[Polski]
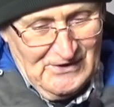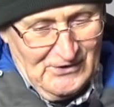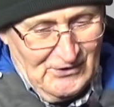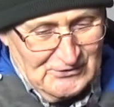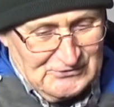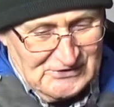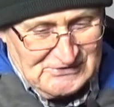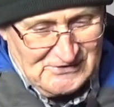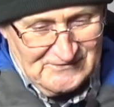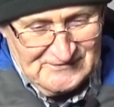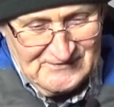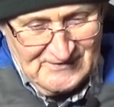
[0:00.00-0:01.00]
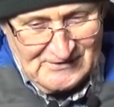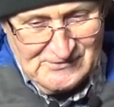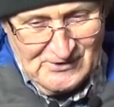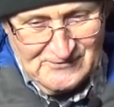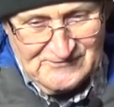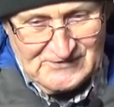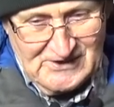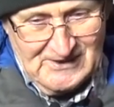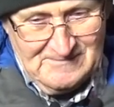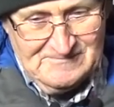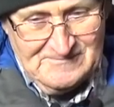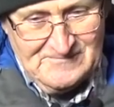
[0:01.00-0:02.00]
odrysowywał
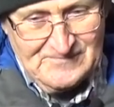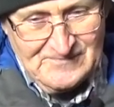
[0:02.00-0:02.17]
ołówkiem,